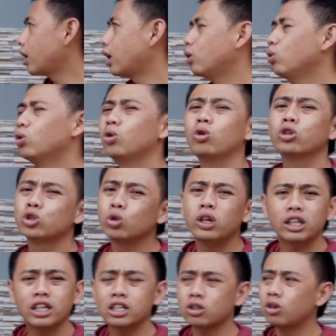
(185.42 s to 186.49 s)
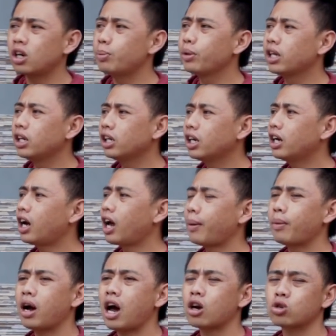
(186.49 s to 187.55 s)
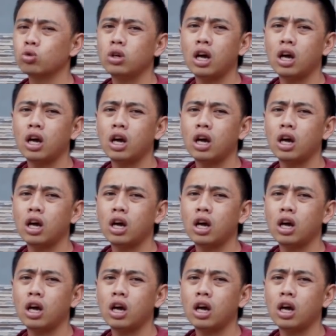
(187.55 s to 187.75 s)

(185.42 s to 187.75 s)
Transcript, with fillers: aduh sulit guys kalau udah begini ya emang harus